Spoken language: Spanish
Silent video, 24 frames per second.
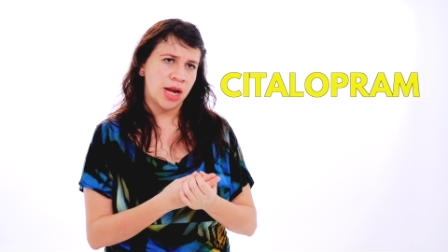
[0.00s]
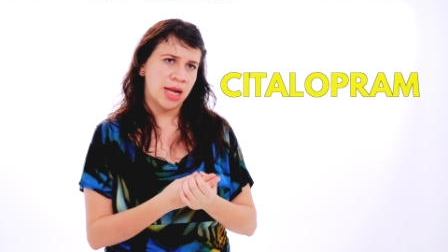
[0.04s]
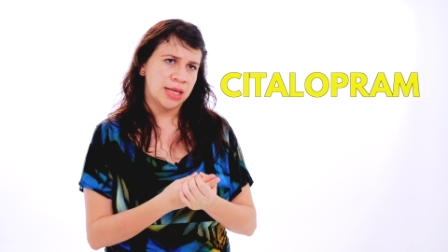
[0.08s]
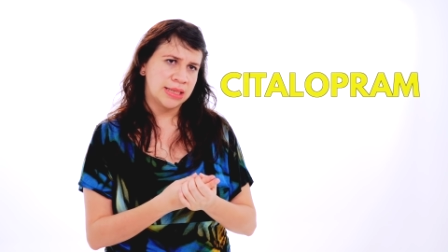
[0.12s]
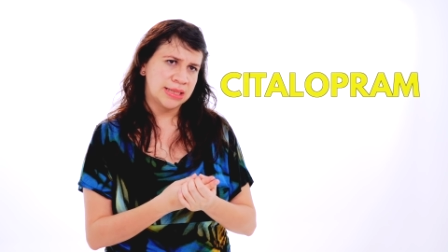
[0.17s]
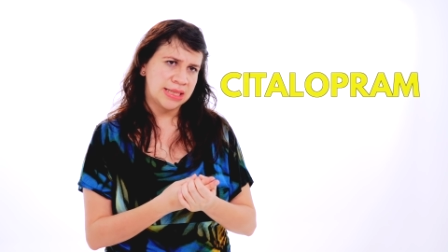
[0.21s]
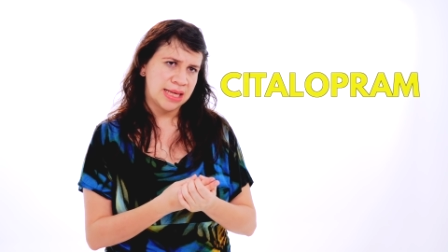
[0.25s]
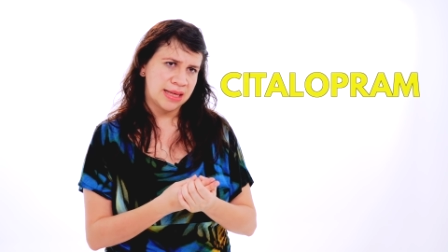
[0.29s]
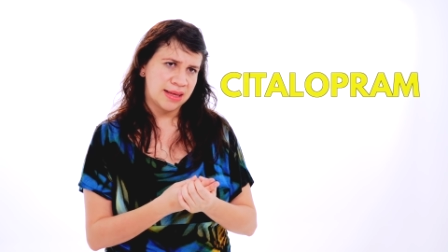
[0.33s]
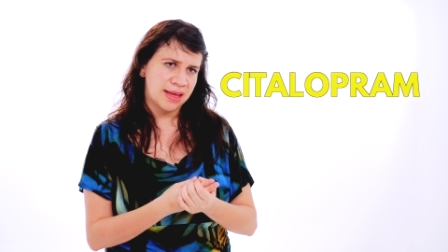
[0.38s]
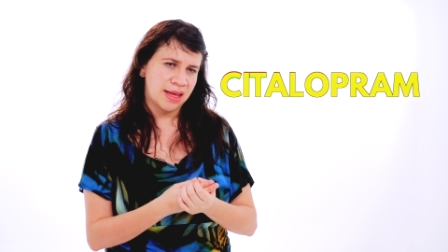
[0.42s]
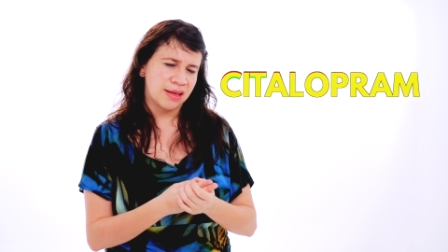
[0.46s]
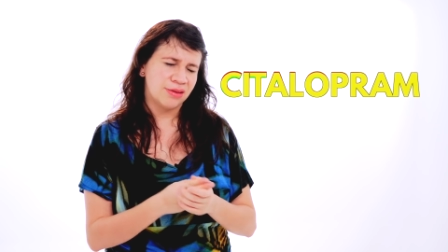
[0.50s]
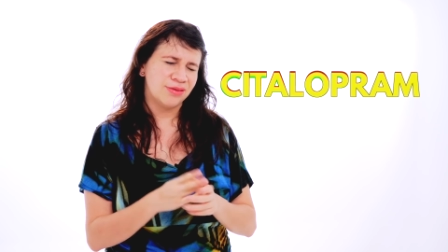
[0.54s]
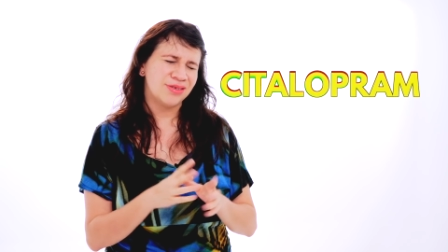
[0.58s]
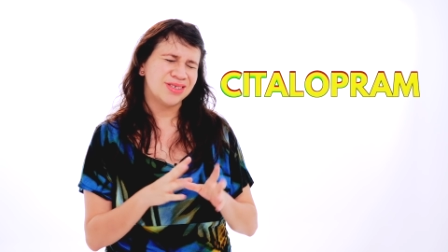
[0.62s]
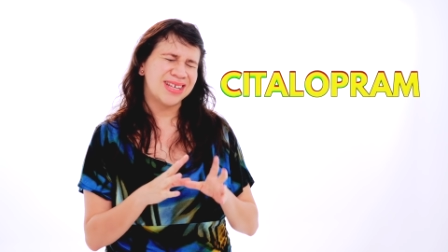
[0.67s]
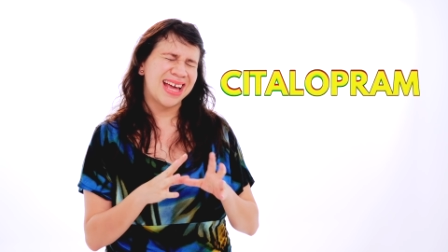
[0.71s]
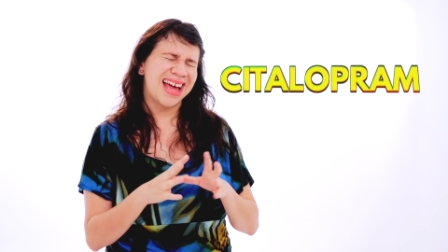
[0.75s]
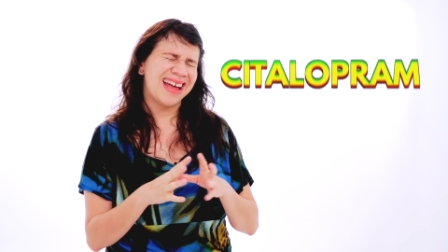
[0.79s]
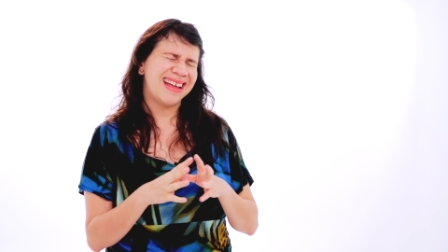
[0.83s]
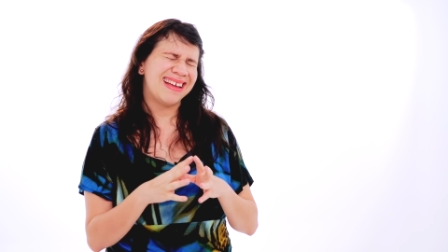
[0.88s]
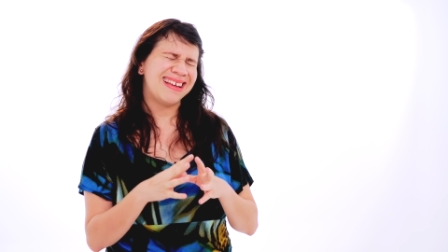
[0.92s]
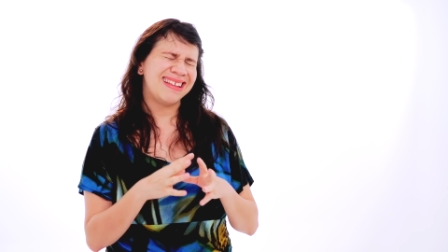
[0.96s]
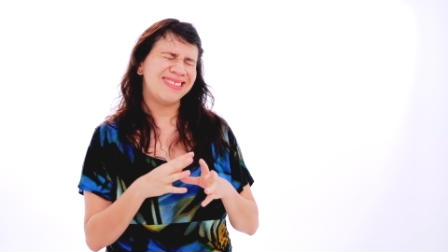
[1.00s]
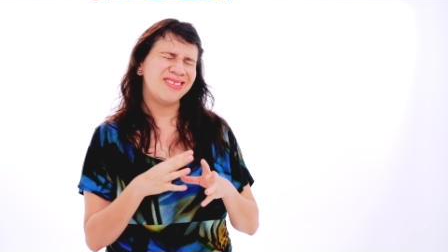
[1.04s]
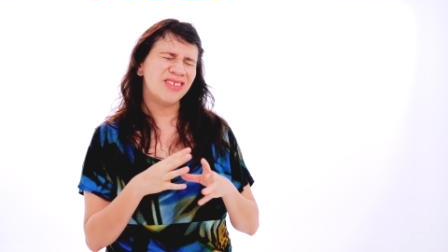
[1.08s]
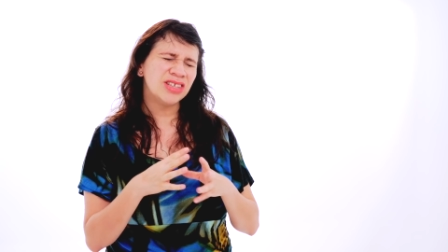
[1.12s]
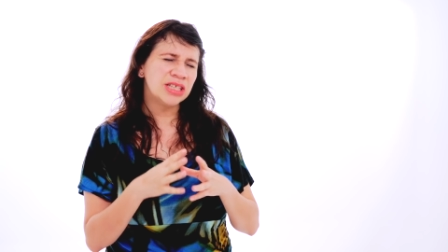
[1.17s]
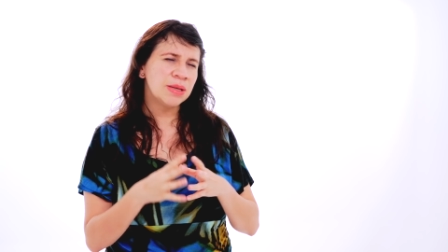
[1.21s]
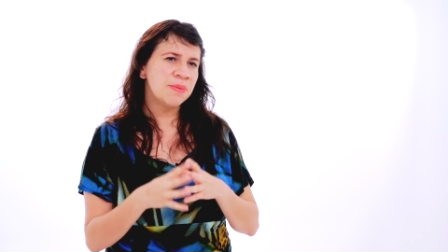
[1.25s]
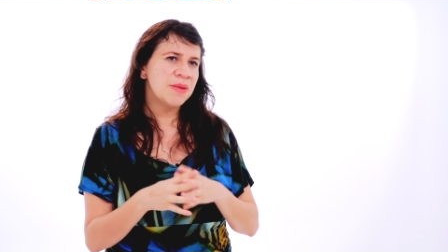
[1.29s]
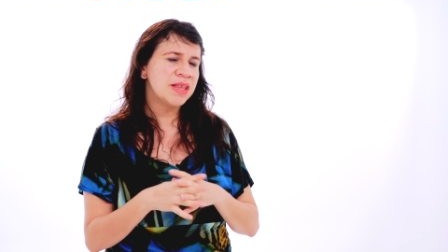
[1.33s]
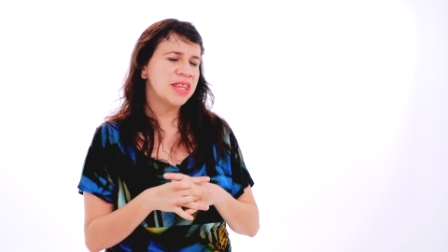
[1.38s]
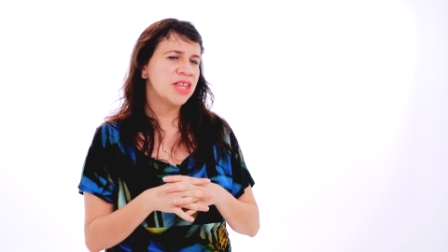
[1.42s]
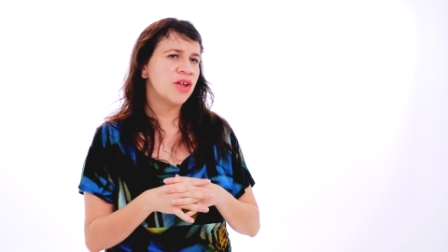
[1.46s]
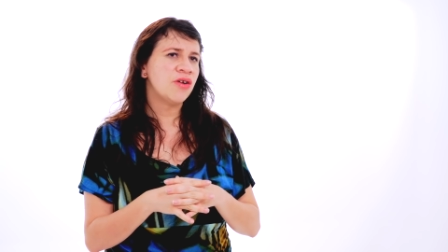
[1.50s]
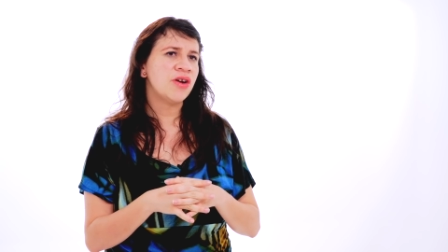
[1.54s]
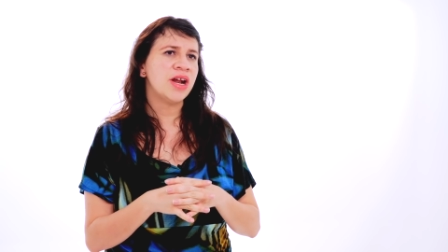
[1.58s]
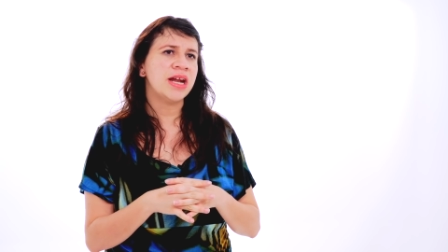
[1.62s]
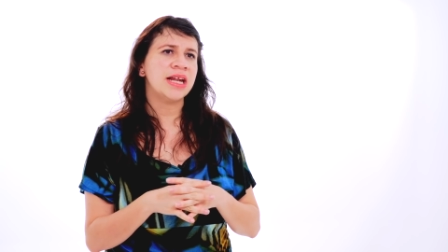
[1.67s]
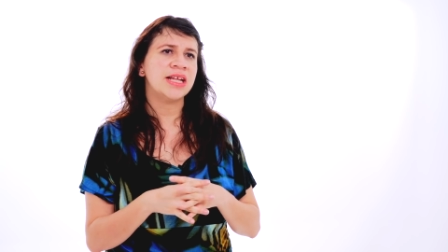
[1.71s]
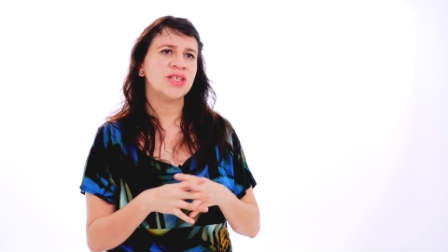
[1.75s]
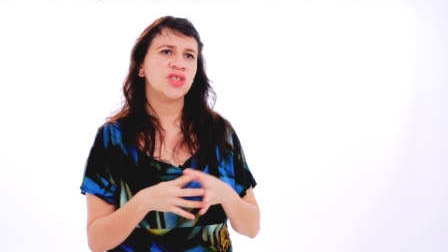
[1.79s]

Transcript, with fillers: la ansiedad. ¿no? O sea, no se metieron en